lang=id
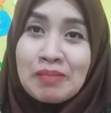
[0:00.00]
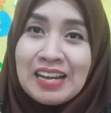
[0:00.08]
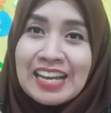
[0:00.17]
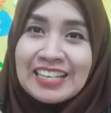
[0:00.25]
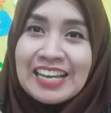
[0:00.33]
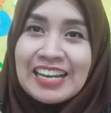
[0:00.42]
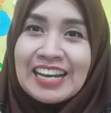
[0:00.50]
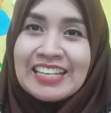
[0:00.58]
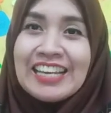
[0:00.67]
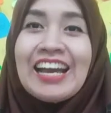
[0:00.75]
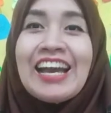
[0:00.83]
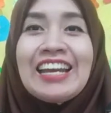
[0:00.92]

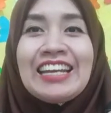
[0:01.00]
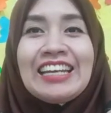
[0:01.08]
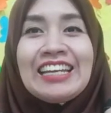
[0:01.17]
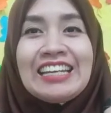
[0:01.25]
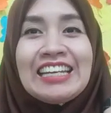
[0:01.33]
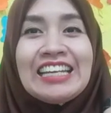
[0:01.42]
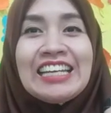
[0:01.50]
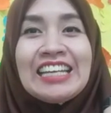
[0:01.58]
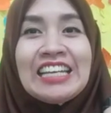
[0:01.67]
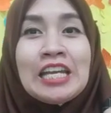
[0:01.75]
pembelajarannya hari ini?